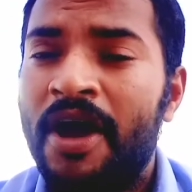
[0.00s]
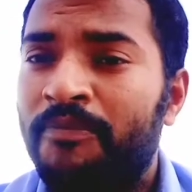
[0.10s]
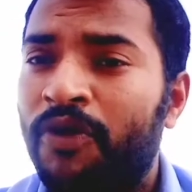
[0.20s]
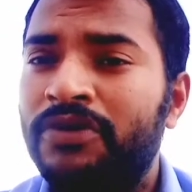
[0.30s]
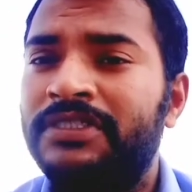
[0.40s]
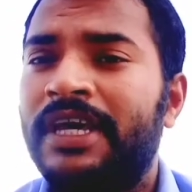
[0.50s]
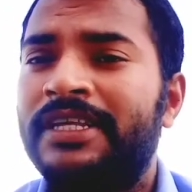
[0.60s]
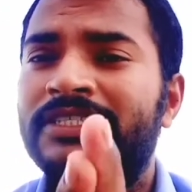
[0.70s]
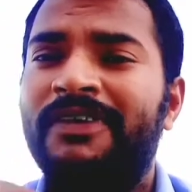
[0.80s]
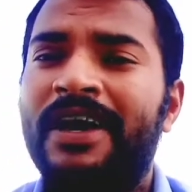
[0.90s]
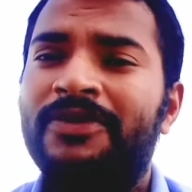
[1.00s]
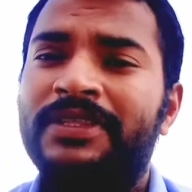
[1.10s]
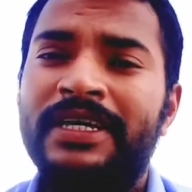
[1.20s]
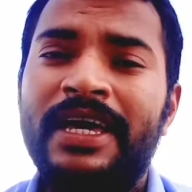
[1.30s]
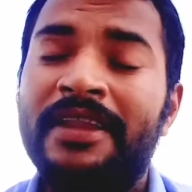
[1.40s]
बहुत सारे सवाल
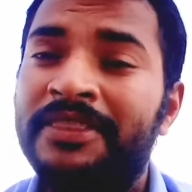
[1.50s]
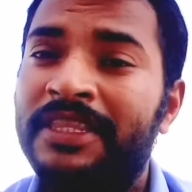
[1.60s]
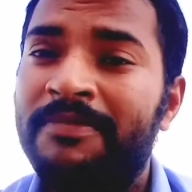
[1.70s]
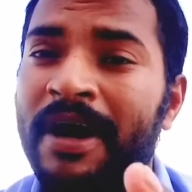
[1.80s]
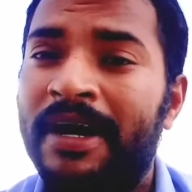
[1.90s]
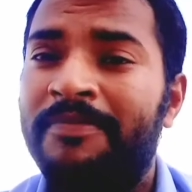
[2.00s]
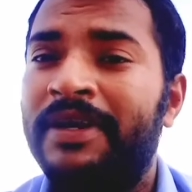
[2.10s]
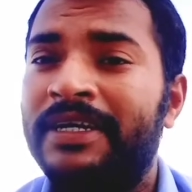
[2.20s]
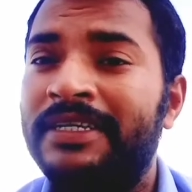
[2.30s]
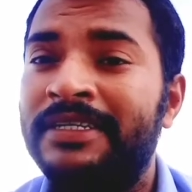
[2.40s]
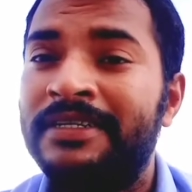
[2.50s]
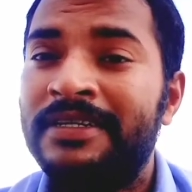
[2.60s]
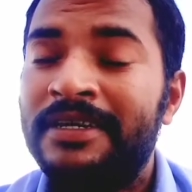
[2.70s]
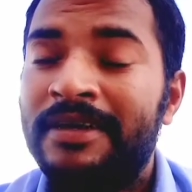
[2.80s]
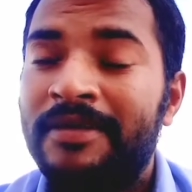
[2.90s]
होते हैं यार दिमाग में कि
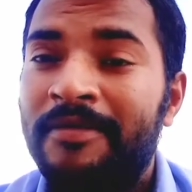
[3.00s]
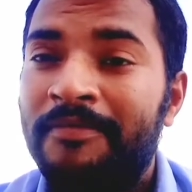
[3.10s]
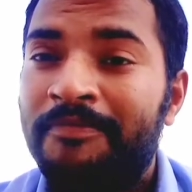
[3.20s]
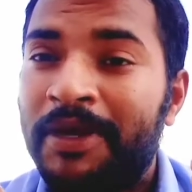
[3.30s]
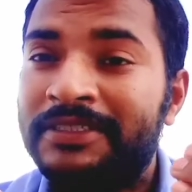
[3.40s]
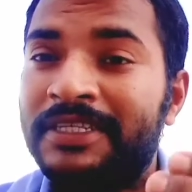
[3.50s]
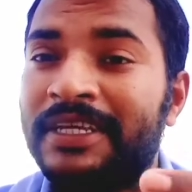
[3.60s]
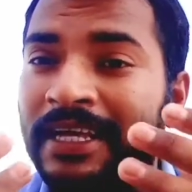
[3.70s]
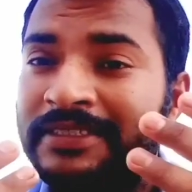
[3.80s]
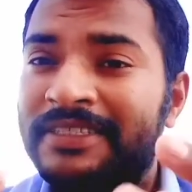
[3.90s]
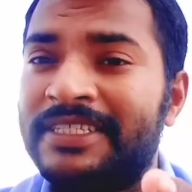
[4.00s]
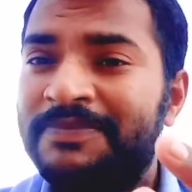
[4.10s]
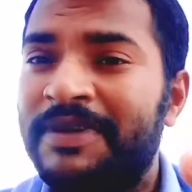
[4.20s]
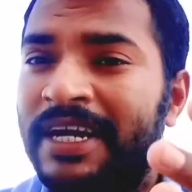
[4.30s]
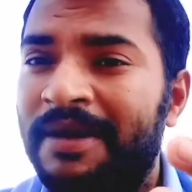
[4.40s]
पैसे क्या सच
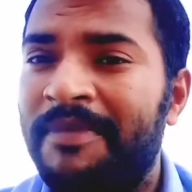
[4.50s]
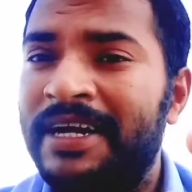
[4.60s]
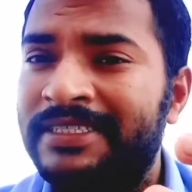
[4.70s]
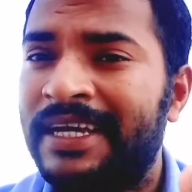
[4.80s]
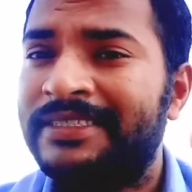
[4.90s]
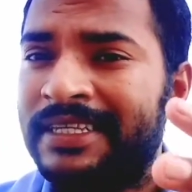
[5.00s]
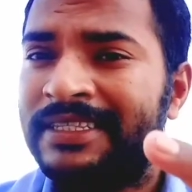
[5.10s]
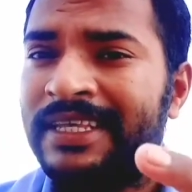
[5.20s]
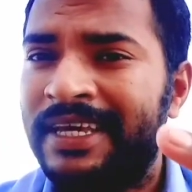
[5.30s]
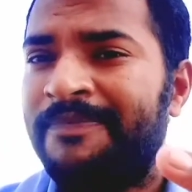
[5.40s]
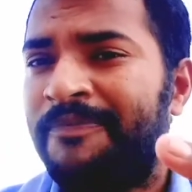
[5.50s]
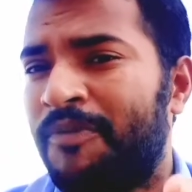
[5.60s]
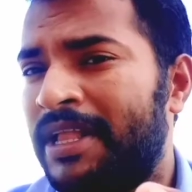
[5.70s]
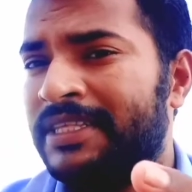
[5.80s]
में कमाए जा सकते हैं मोबाइल